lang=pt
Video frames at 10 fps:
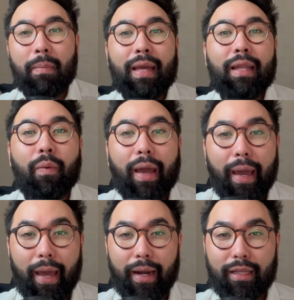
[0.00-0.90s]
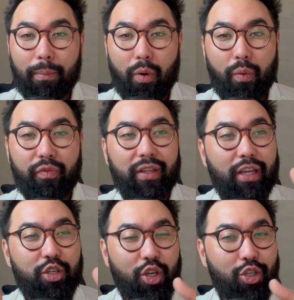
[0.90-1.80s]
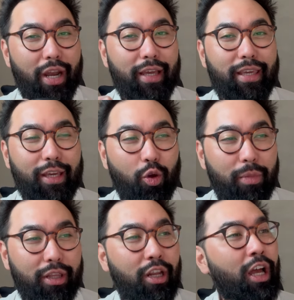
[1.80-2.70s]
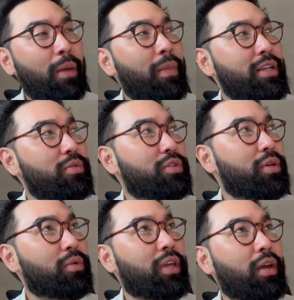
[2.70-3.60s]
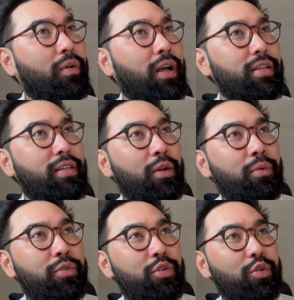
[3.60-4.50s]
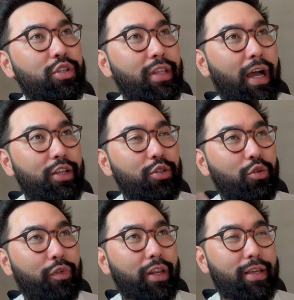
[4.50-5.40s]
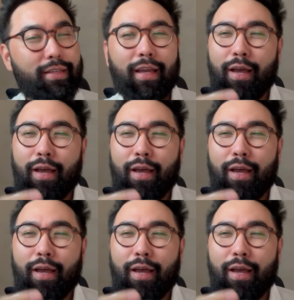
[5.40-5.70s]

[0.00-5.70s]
Mas não é regra, tá bom? Vai estar tá cheio de tanaquinha aqui comentando, ai, mas não sei o que, eu casei com um senhor de idade e tô feliz.